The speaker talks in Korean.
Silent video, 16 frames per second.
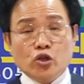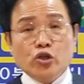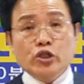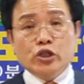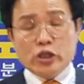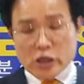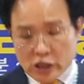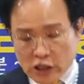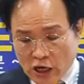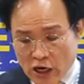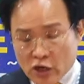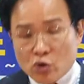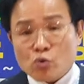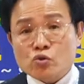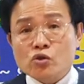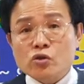이
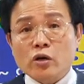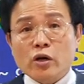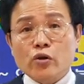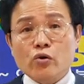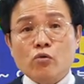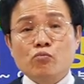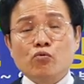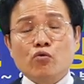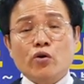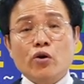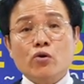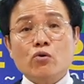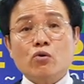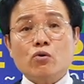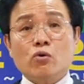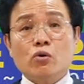카이로스가요.
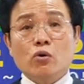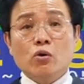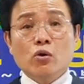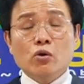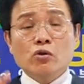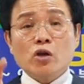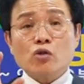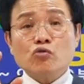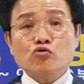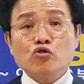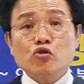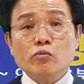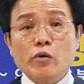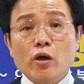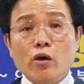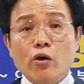뭐예요?
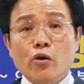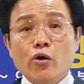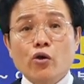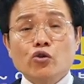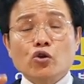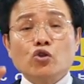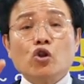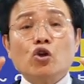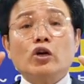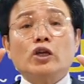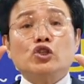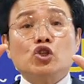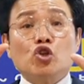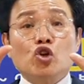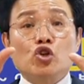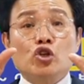예수님의 여덟
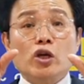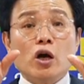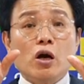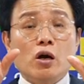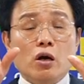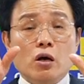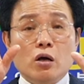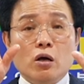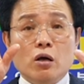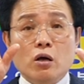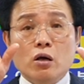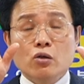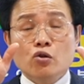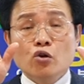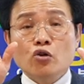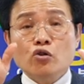가지 절기야.
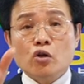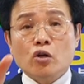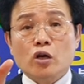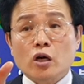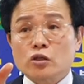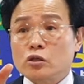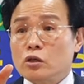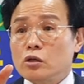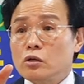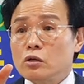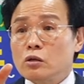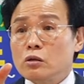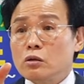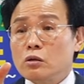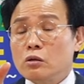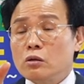여덟 가지.
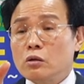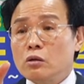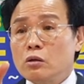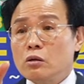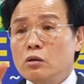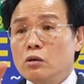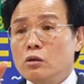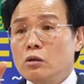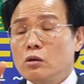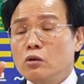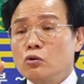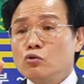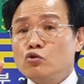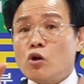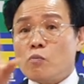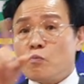
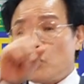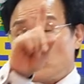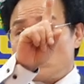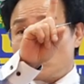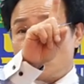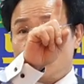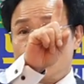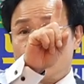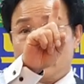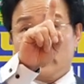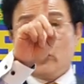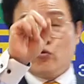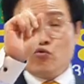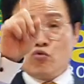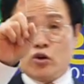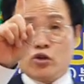첫 번째 절기
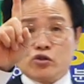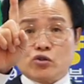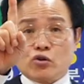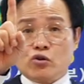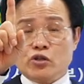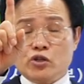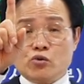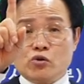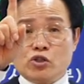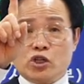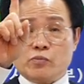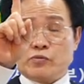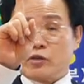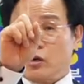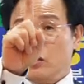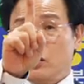6월절 1월
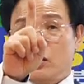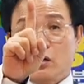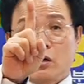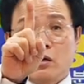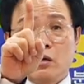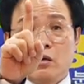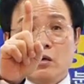14일 날.